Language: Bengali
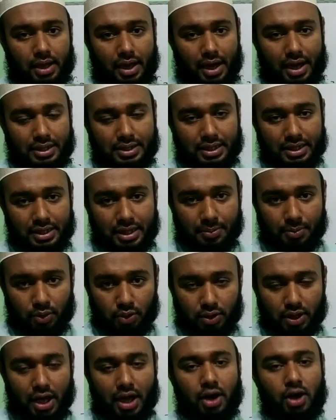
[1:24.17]
অ্যাডজেক্টিভ
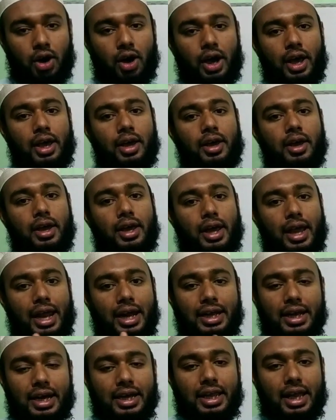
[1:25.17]
কোথায় হয়
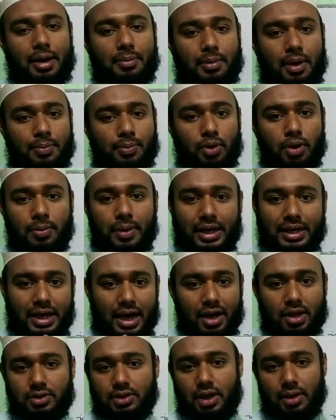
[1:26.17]
এটা নিয়ে আমরা পূর্বে একটা
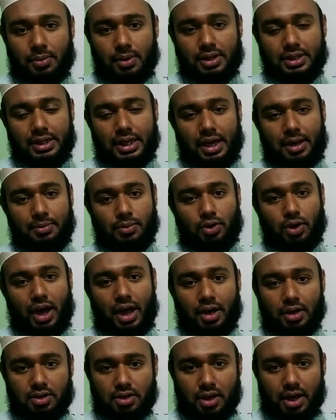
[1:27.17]
আলোচনা বলছিলাম তো
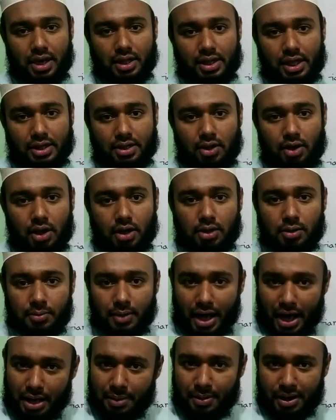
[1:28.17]
আলোচনাটা দেখতে হলে
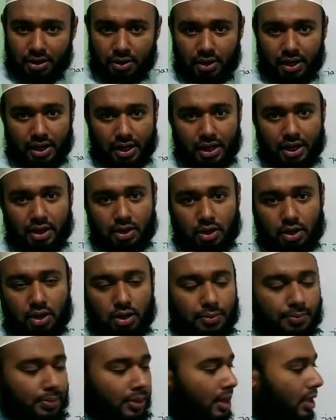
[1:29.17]
তোমরা আই বাটনে ক্লিক করো
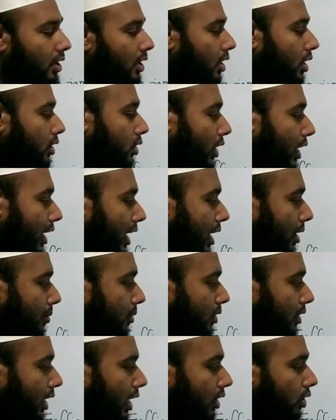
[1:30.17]
এখানে
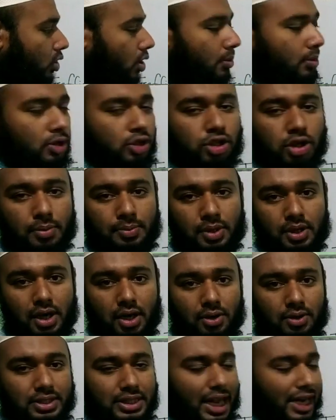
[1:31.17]
মধ্যে কমন শব্দটা
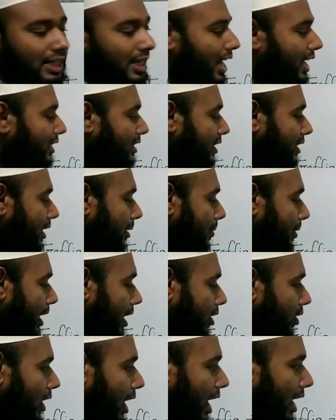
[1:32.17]
হচ্ছে একটা অ্যাডজেক্টিভ
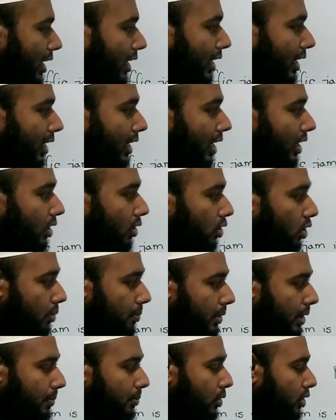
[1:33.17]
কেন আর্টিকেল ও
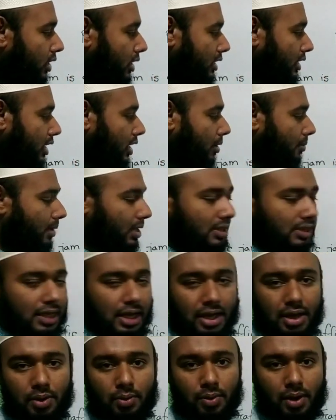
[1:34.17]
প্রিপোজিশনের
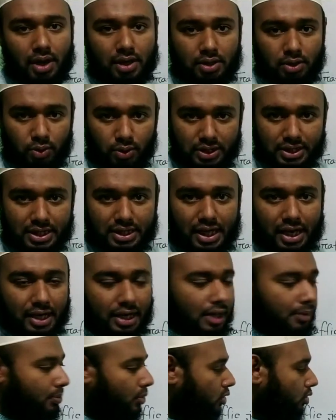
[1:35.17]
মাঝখানে ওয়ার্ড দুইটা
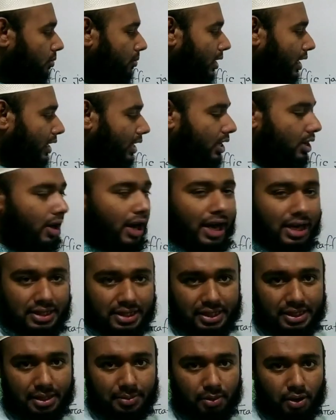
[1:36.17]
থাকলে প্রথমটা কি হয়
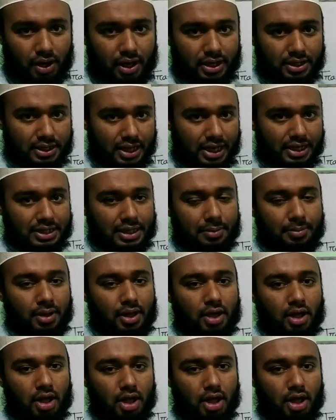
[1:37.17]
অ্যাডজেক্টিভ হয় সেই হিসাবে